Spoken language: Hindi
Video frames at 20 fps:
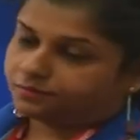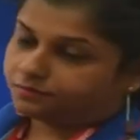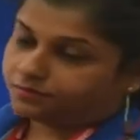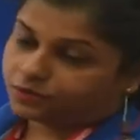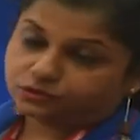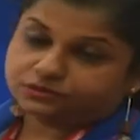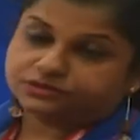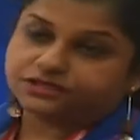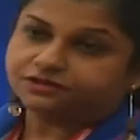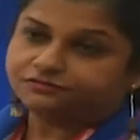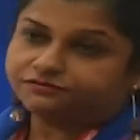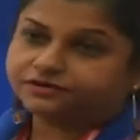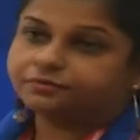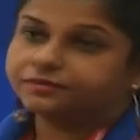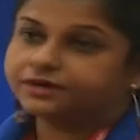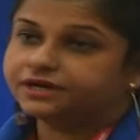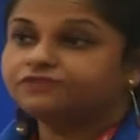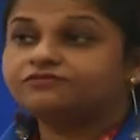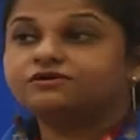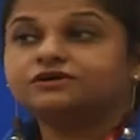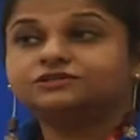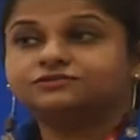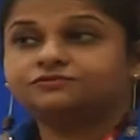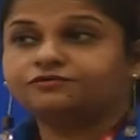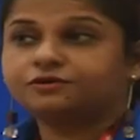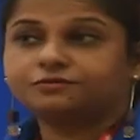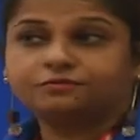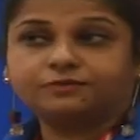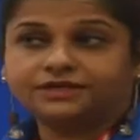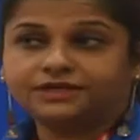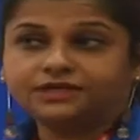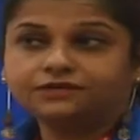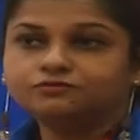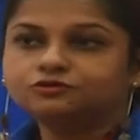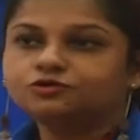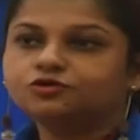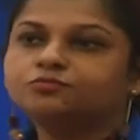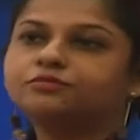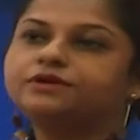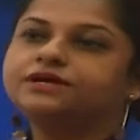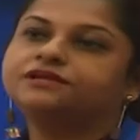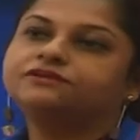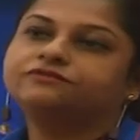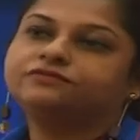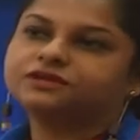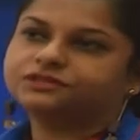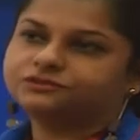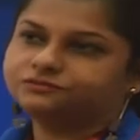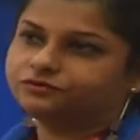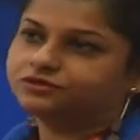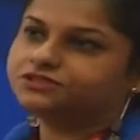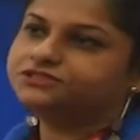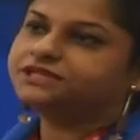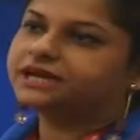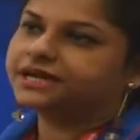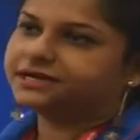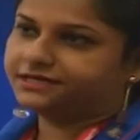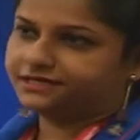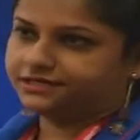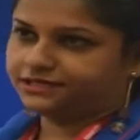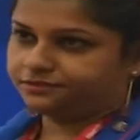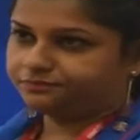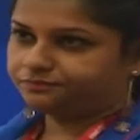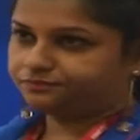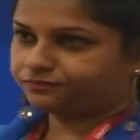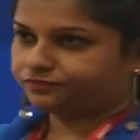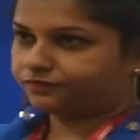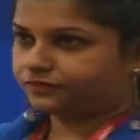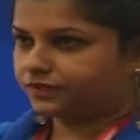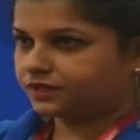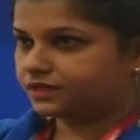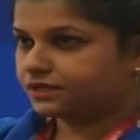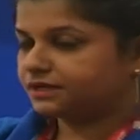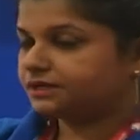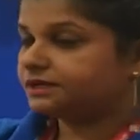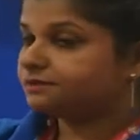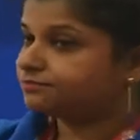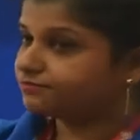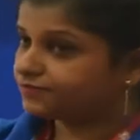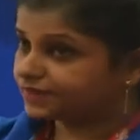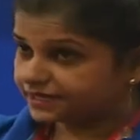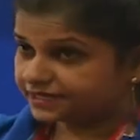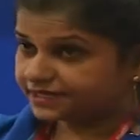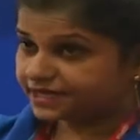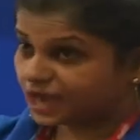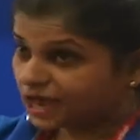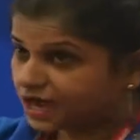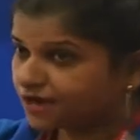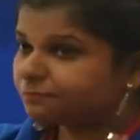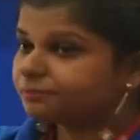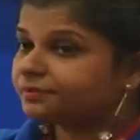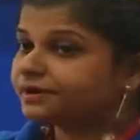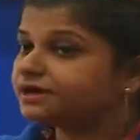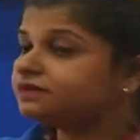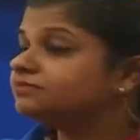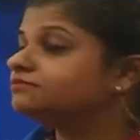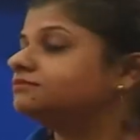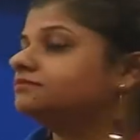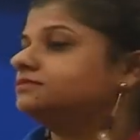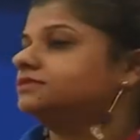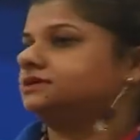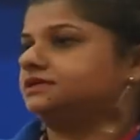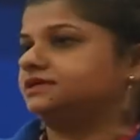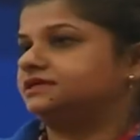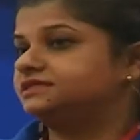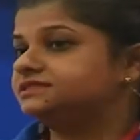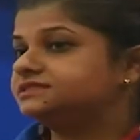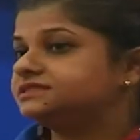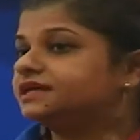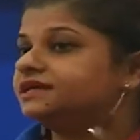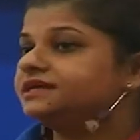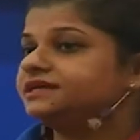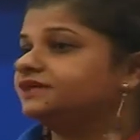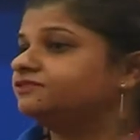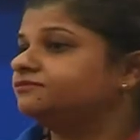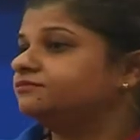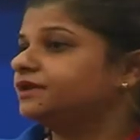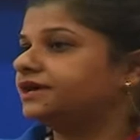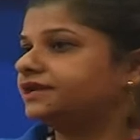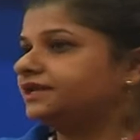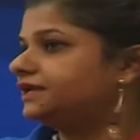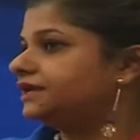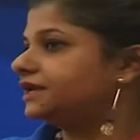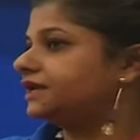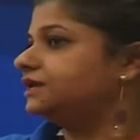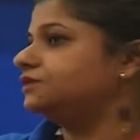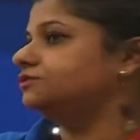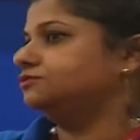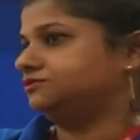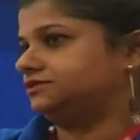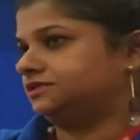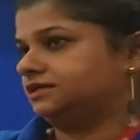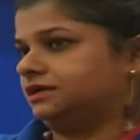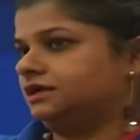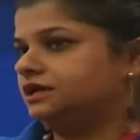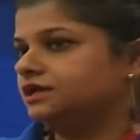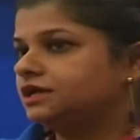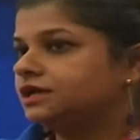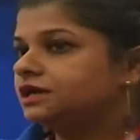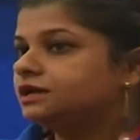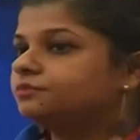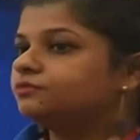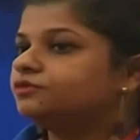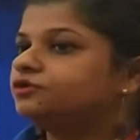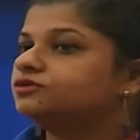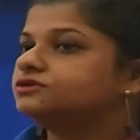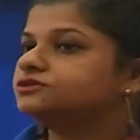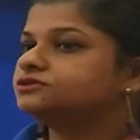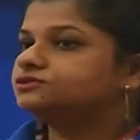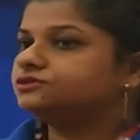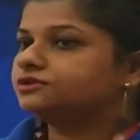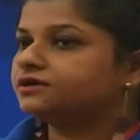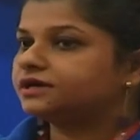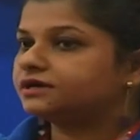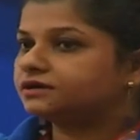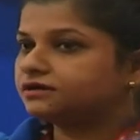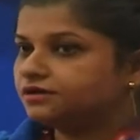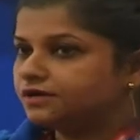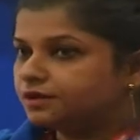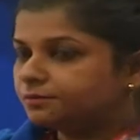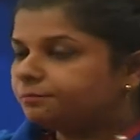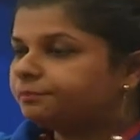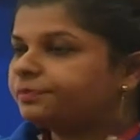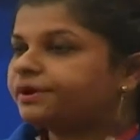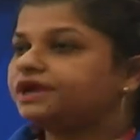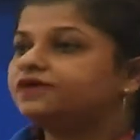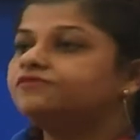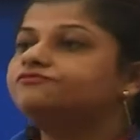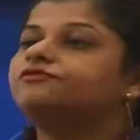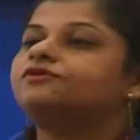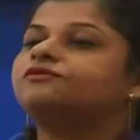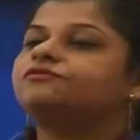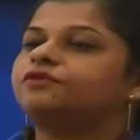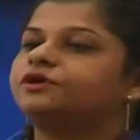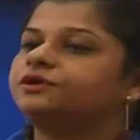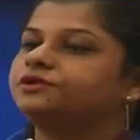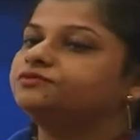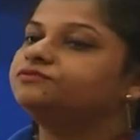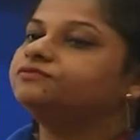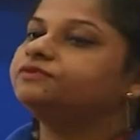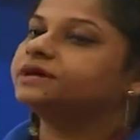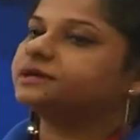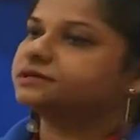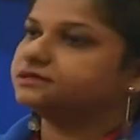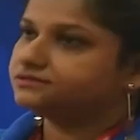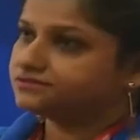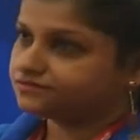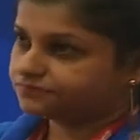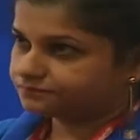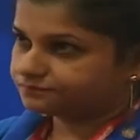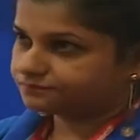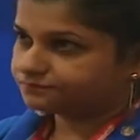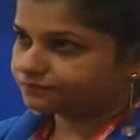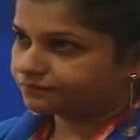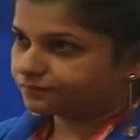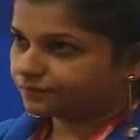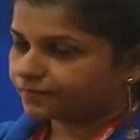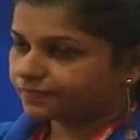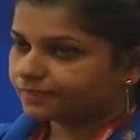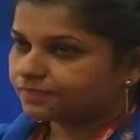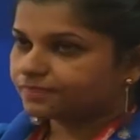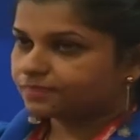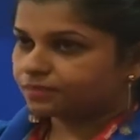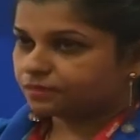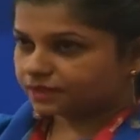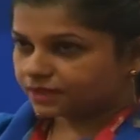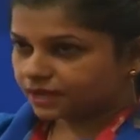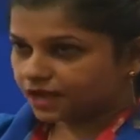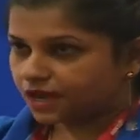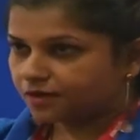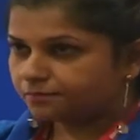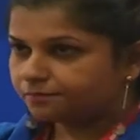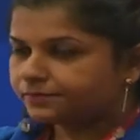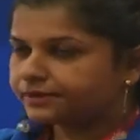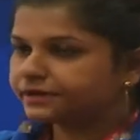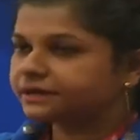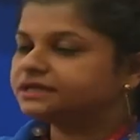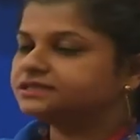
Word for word: बिकॉज एवरीबडी वर्क्स फॉर मनी नो बडी वर्क्स फॉर चैरिटी बट यहाँ पर इंसेंटिव मनी नहीं होता बिकॉज यू आर पेड फॉर वॉट यू वर्क यहाँ पर